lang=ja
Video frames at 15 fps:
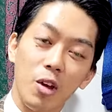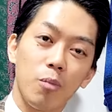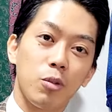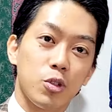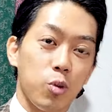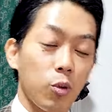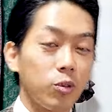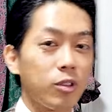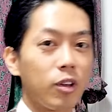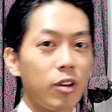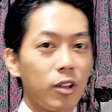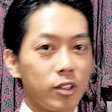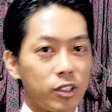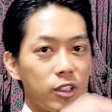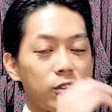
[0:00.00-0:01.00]
まあ、そんな
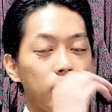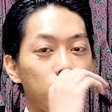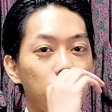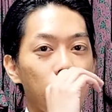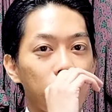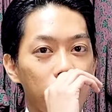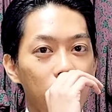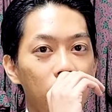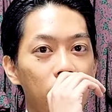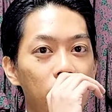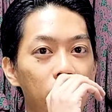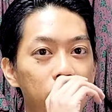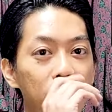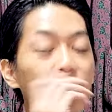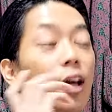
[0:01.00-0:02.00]
感じだったりとかね。
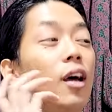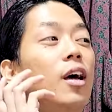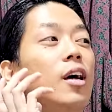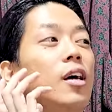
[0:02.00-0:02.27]
で、